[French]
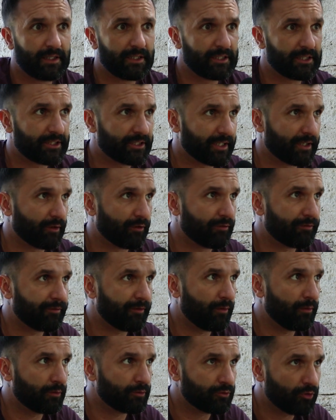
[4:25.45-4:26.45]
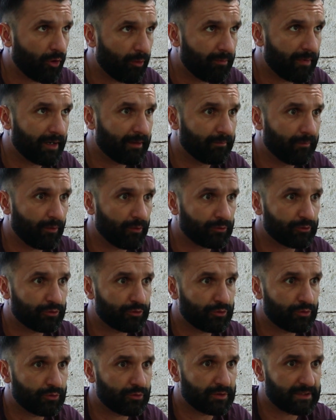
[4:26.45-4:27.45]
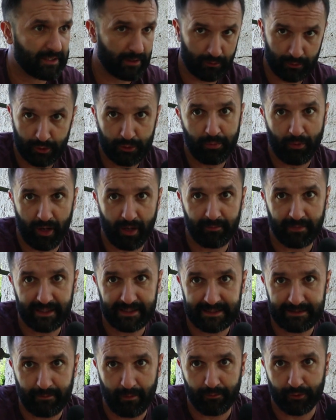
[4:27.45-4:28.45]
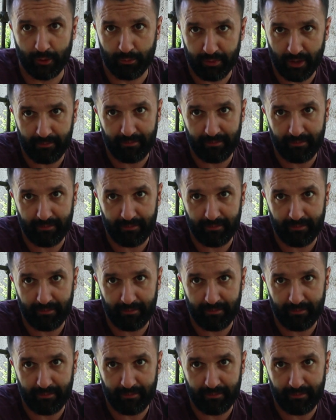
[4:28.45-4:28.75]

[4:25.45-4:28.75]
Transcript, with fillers: chez l'enfant où normalement c'est là où tu prends un maximum de poids.